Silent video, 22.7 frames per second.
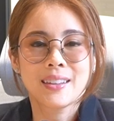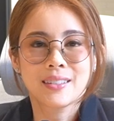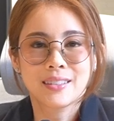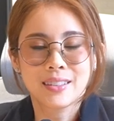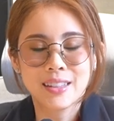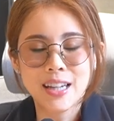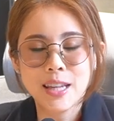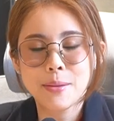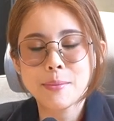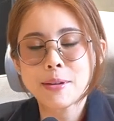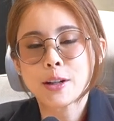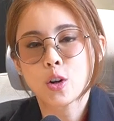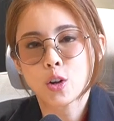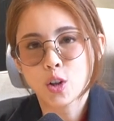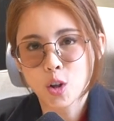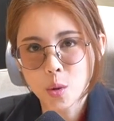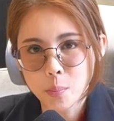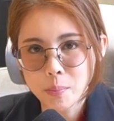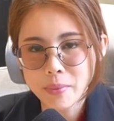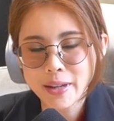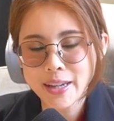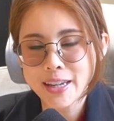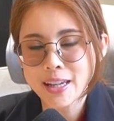Sleep
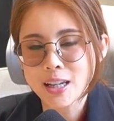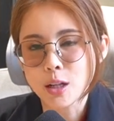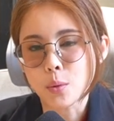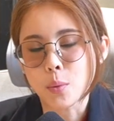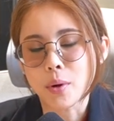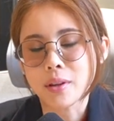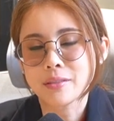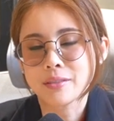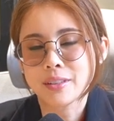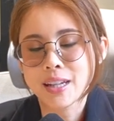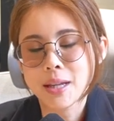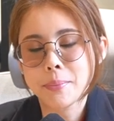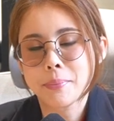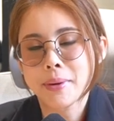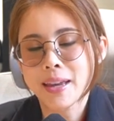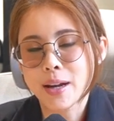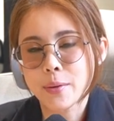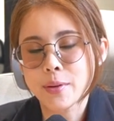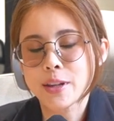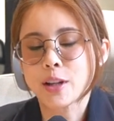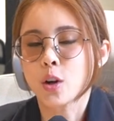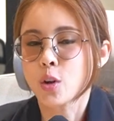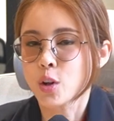Economy หรือว่า Sleep
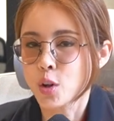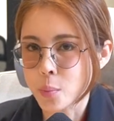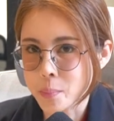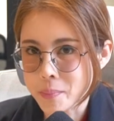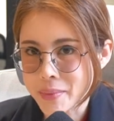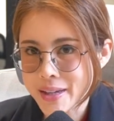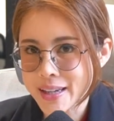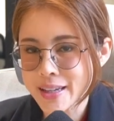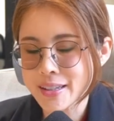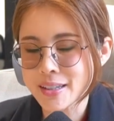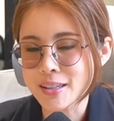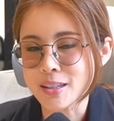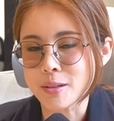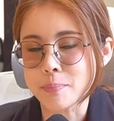Health Economy ถื